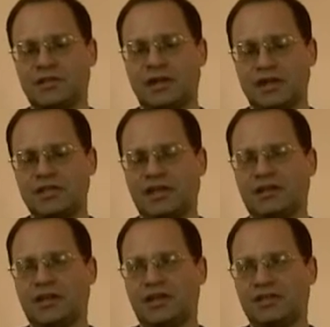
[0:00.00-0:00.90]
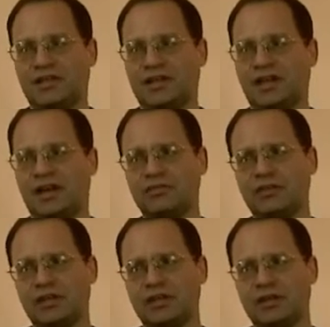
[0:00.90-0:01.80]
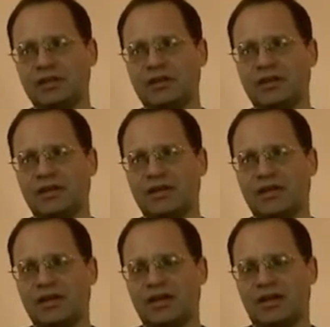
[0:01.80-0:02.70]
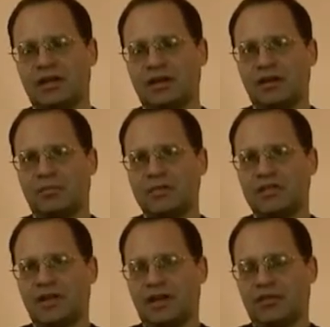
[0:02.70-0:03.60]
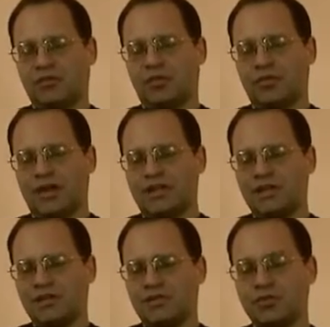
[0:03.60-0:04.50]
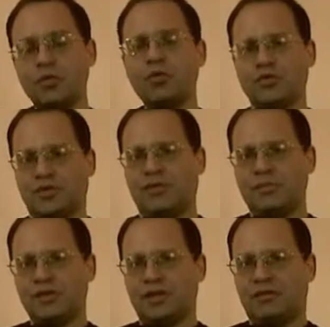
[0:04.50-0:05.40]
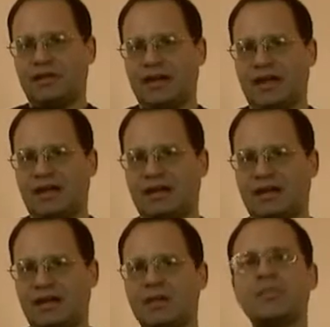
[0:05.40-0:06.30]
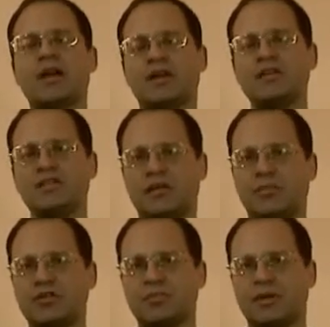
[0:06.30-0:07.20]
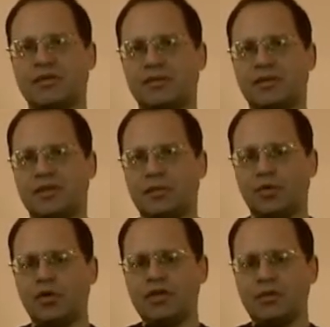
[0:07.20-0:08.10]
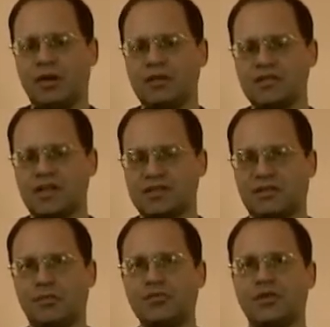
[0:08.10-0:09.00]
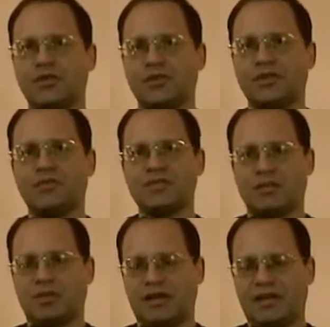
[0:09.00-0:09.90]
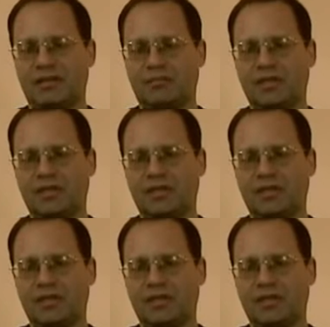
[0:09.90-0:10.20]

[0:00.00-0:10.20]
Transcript: хотят эти авторы материалов в «Новой газете», что хочет, вообще говоря, либеральный истеблишмент? Ни много ни мало созыва учредительного собрания.